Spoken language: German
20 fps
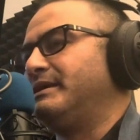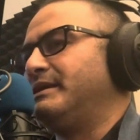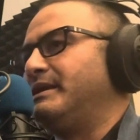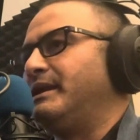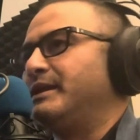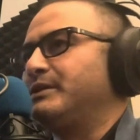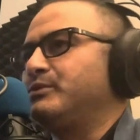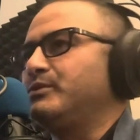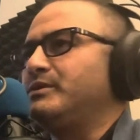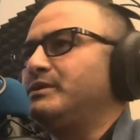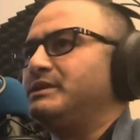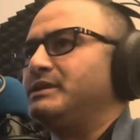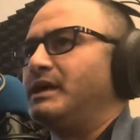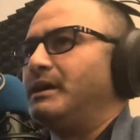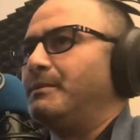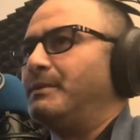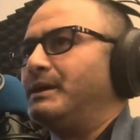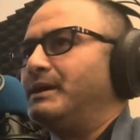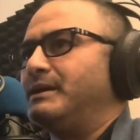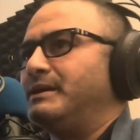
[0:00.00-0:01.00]
Natürlich,
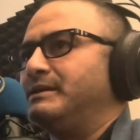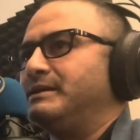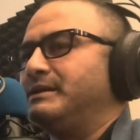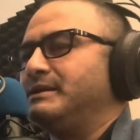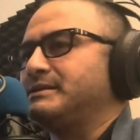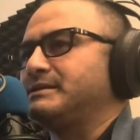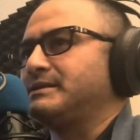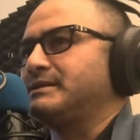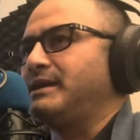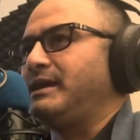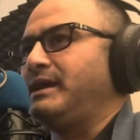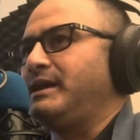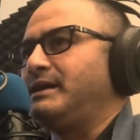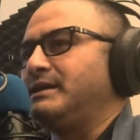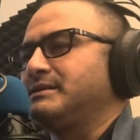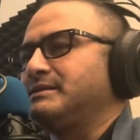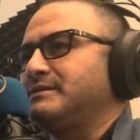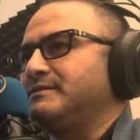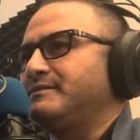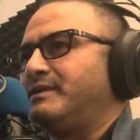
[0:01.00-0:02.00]
aber das
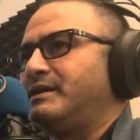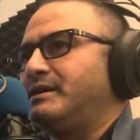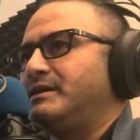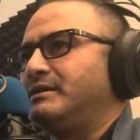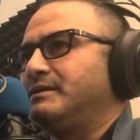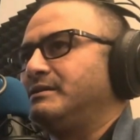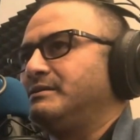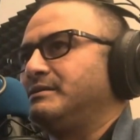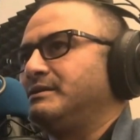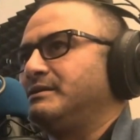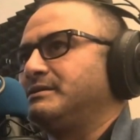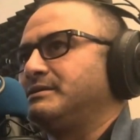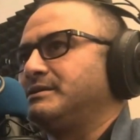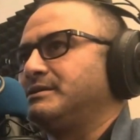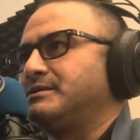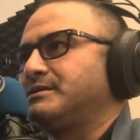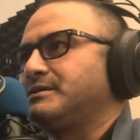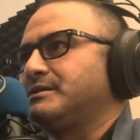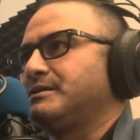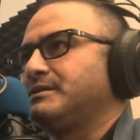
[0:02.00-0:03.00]
Erste war, dass
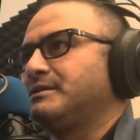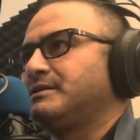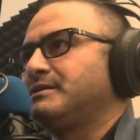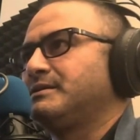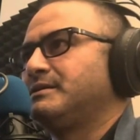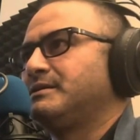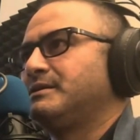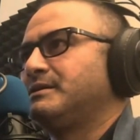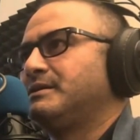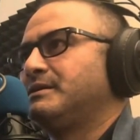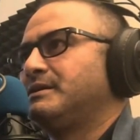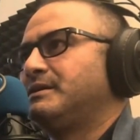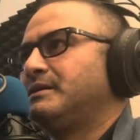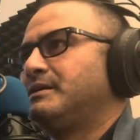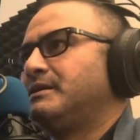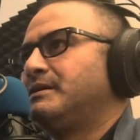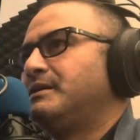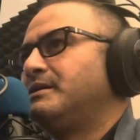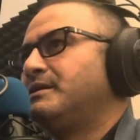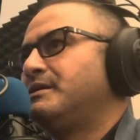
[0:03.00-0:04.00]
ich
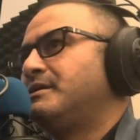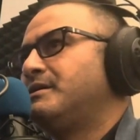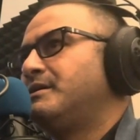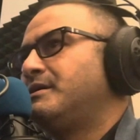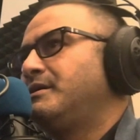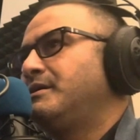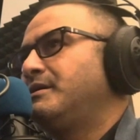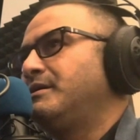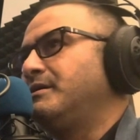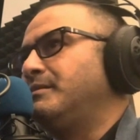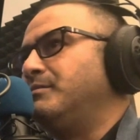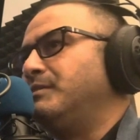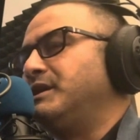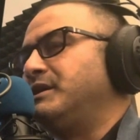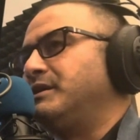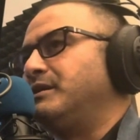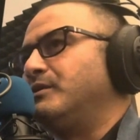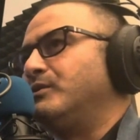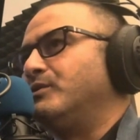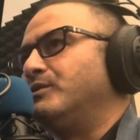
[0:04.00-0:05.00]
äh, mit
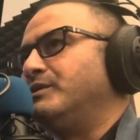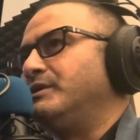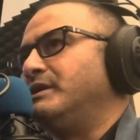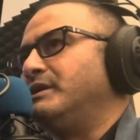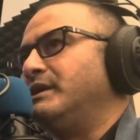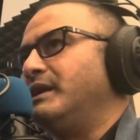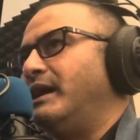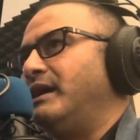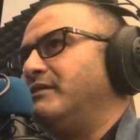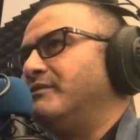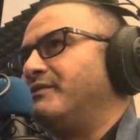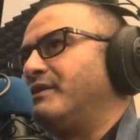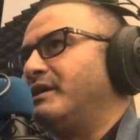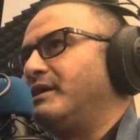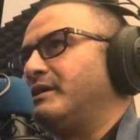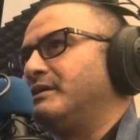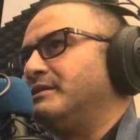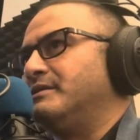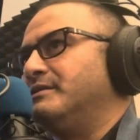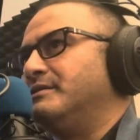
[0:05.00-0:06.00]
den Kunden
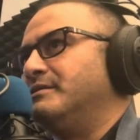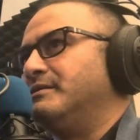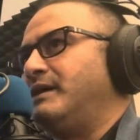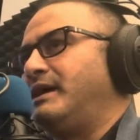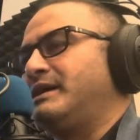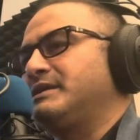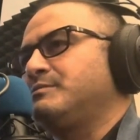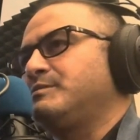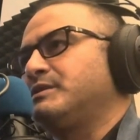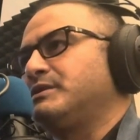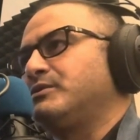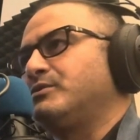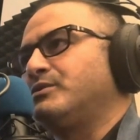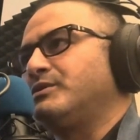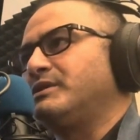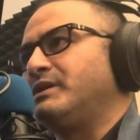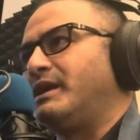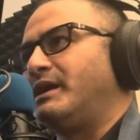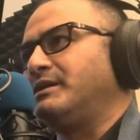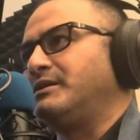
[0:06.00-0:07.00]
einfach äh, erstmal die
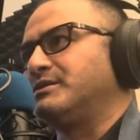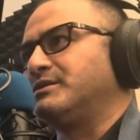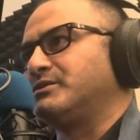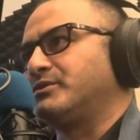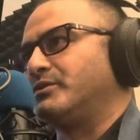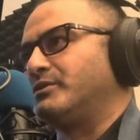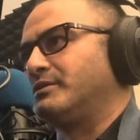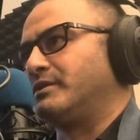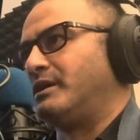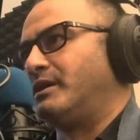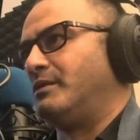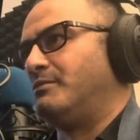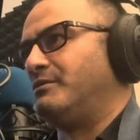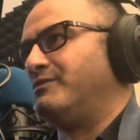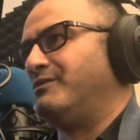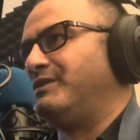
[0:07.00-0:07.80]
Kunden angeschaut habe.